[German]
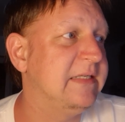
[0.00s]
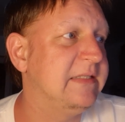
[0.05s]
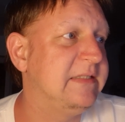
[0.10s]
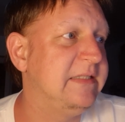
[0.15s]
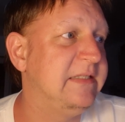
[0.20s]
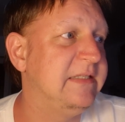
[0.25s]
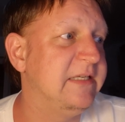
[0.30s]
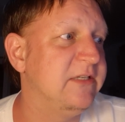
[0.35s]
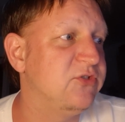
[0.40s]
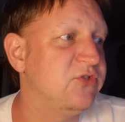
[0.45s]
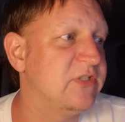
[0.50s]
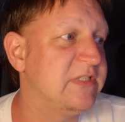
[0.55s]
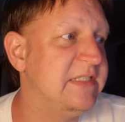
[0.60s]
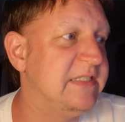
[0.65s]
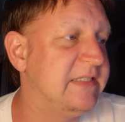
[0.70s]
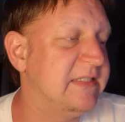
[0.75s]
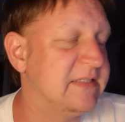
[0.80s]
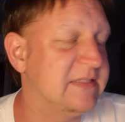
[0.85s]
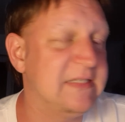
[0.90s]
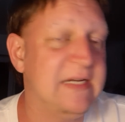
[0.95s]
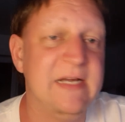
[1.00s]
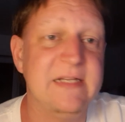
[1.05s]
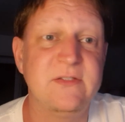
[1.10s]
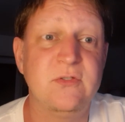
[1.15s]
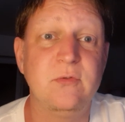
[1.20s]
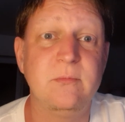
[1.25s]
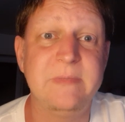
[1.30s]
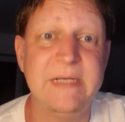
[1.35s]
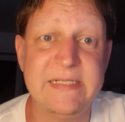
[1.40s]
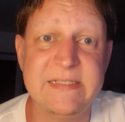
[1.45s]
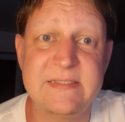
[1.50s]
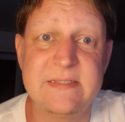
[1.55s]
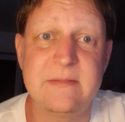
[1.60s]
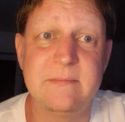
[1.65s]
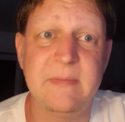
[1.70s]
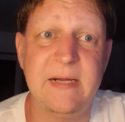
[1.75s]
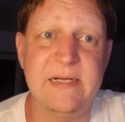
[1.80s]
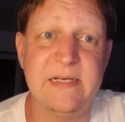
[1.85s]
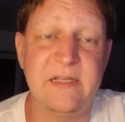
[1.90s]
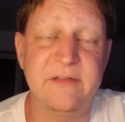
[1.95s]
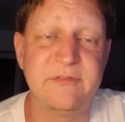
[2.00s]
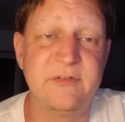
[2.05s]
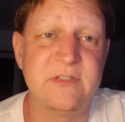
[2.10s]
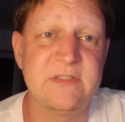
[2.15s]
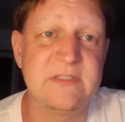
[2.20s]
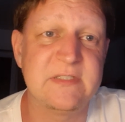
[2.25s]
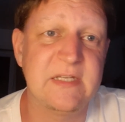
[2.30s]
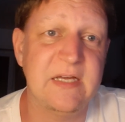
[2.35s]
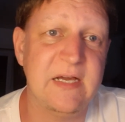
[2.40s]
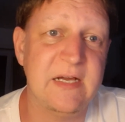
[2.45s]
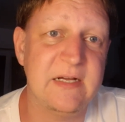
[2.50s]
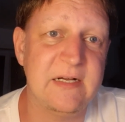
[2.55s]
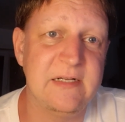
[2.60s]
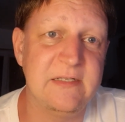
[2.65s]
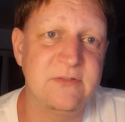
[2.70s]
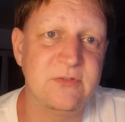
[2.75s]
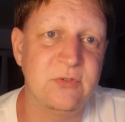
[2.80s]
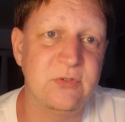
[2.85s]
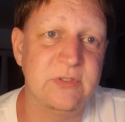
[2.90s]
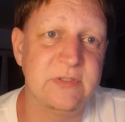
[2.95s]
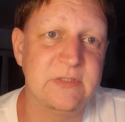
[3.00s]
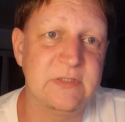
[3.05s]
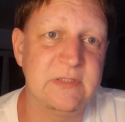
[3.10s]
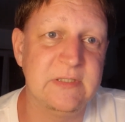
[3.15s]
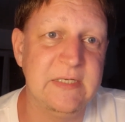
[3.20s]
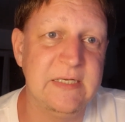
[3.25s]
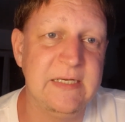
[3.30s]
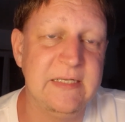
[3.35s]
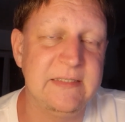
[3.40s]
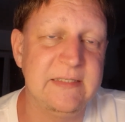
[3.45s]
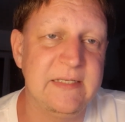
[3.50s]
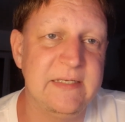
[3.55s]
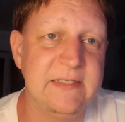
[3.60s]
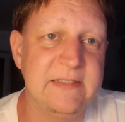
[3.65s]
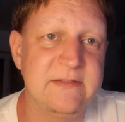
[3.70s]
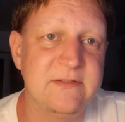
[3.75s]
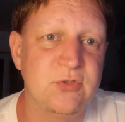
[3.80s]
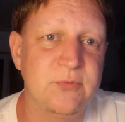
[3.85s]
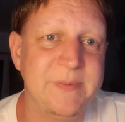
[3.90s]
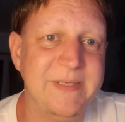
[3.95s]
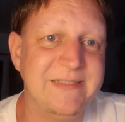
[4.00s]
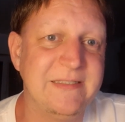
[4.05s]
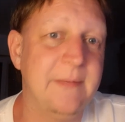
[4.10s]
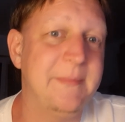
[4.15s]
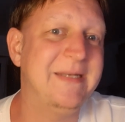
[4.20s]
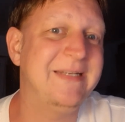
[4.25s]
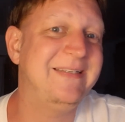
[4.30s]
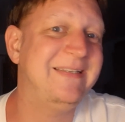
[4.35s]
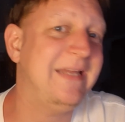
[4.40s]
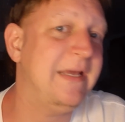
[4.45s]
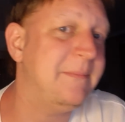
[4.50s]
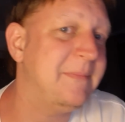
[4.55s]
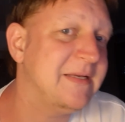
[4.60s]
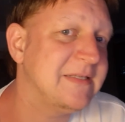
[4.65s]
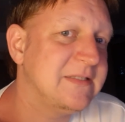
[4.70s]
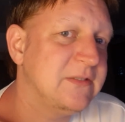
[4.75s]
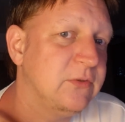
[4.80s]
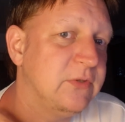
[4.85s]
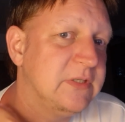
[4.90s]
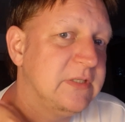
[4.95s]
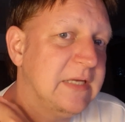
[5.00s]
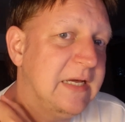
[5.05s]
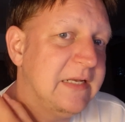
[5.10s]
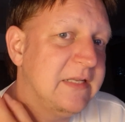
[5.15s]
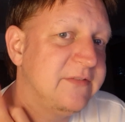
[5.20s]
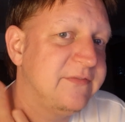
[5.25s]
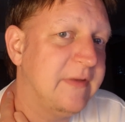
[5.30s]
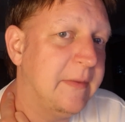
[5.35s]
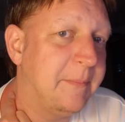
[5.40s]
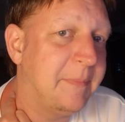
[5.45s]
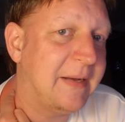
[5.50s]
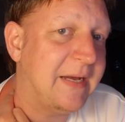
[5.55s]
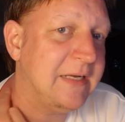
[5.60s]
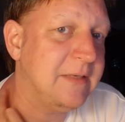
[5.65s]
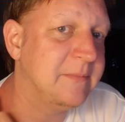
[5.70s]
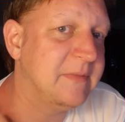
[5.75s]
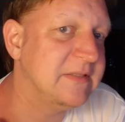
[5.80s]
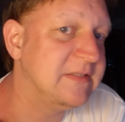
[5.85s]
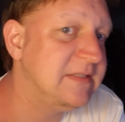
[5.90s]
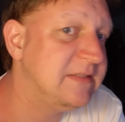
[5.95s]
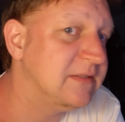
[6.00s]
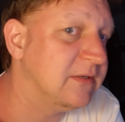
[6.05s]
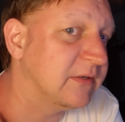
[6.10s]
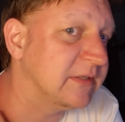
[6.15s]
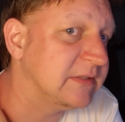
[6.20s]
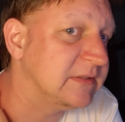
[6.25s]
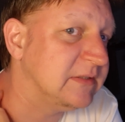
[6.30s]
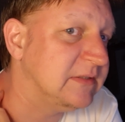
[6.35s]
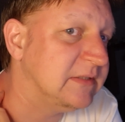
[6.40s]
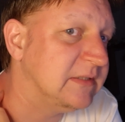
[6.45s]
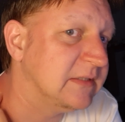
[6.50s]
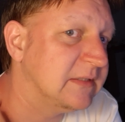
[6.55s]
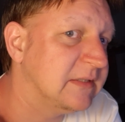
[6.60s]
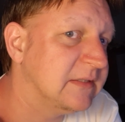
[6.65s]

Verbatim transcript: Die Nations League ist da zum letzten Mal nach 14 Tagen, also heute der letzte Spiel. Ich habe mir dermaßen heute alles verbrannt. Man sieht es auch richtig hier.